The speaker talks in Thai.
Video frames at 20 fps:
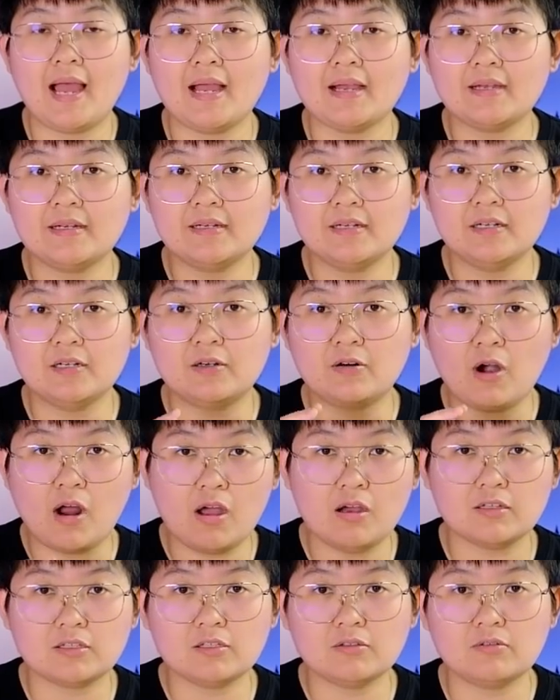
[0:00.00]
คะคือกล้อง
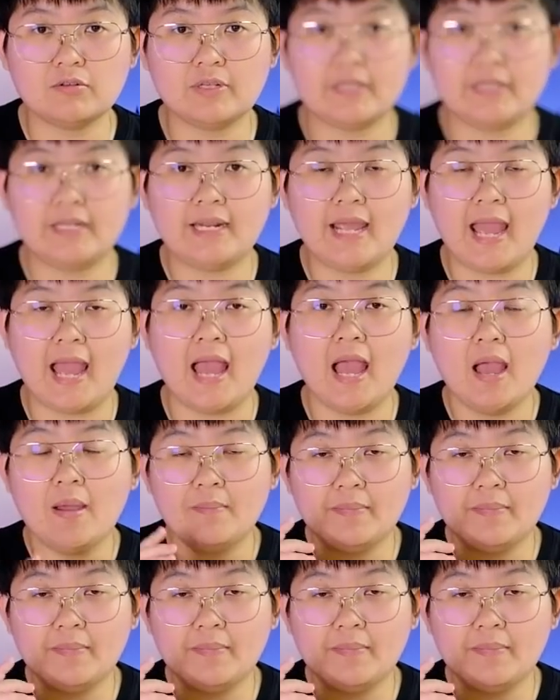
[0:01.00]
ของเจ้าตัวนี้เนี่ย